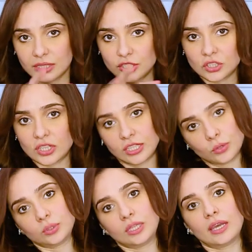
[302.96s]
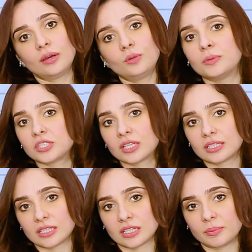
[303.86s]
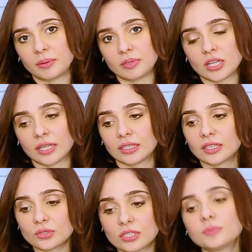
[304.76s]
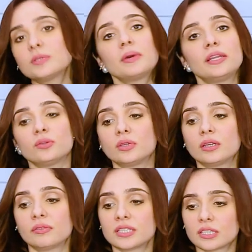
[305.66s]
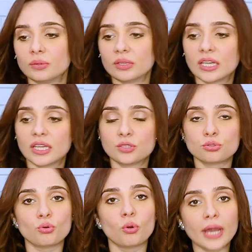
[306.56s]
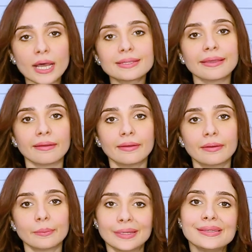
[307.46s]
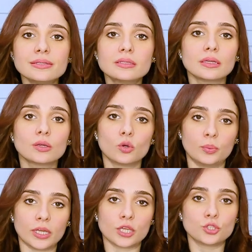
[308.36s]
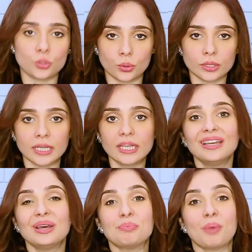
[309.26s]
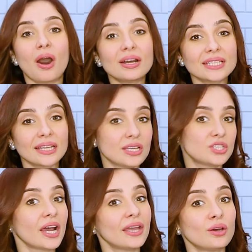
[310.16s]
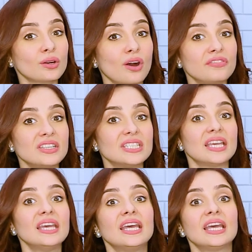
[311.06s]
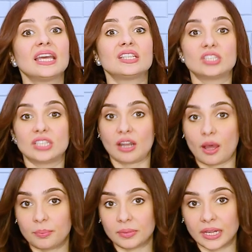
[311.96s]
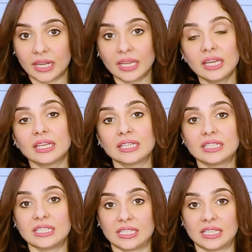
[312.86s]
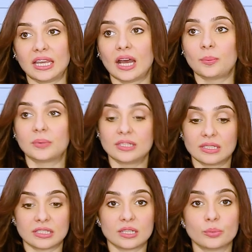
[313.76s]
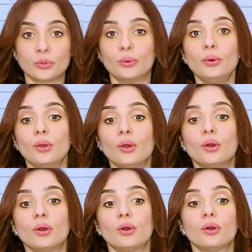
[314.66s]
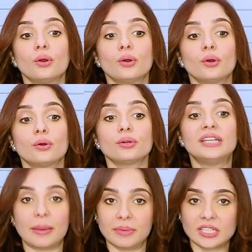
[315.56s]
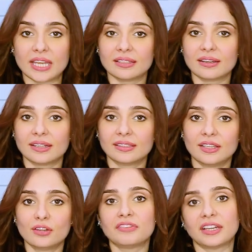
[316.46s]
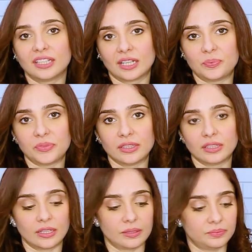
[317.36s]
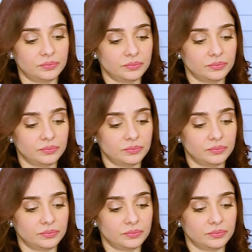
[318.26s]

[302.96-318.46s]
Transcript: एक्सक्रीट होती हैं और बच्चे के सिस्टम में भी जाती हैं तो सबसे पहले तो ये रिक्वेस्ट करूँगी कि ये जो सोडाज हैं प्लीज़ इनको पीना छोड़ दें बहुत ज़्यादा चाय और कॉफ़ी से इज्तनाब करें ये चीज़ें आपके सिस्टम को डैमेज ज़्यादा करती हैं और फ़ायदा कम देती हैं